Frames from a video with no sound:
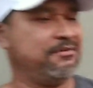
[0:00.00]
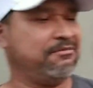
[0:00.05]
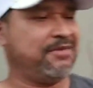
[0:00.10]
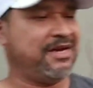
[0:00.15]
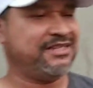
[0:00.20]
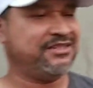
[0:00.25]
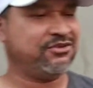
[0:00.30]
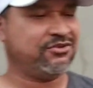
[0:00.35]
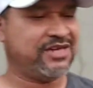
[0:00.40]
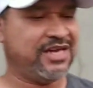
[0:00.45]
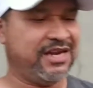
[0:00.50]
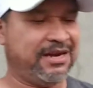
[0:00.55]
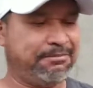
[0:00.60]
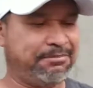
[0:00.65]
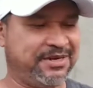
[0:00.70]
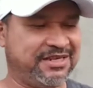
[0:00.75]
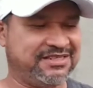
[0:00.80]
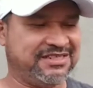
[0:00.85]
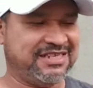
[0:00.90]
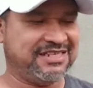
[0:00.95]
mas eu quero
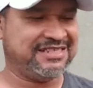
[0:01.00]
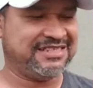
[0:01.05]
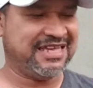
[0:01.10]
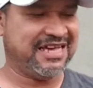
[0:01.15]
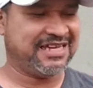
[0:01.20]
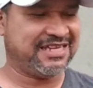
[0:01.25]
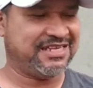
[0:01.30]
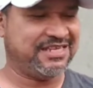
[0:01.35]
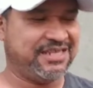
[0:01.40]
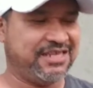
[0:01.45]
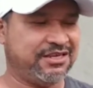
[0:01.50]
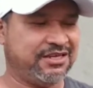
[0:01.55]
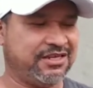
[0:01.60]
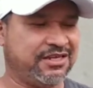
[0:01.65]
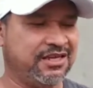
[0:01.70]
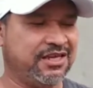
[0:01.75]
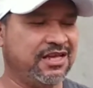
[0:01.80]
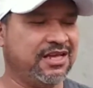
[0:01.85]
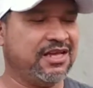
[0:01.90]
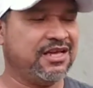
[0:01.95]
apresentar aqui,
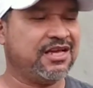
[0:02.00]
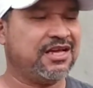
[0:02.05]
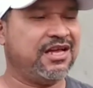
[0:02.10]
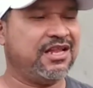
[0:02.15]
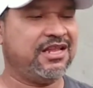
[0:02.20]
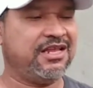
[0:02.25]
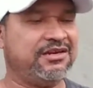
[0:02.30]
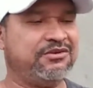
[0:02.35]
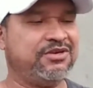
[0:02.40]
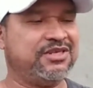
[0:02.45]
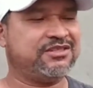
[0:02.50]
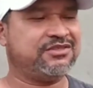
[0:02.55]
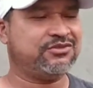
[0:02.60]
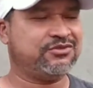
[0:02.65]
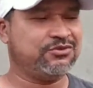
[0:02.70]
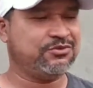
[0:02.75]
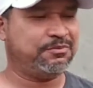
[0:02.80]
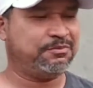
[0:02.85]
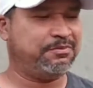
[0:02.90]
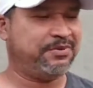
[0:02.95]
galera, uma
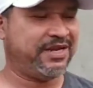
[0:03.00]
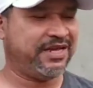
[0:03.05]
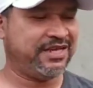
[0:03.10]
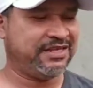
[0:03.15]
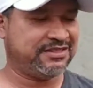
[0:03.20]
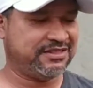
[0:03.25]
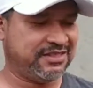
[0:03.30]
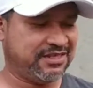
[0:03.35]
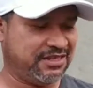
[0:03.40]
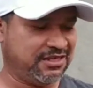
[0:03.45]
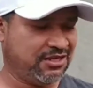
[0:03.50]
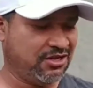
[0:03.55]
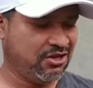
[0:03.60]
surpresa.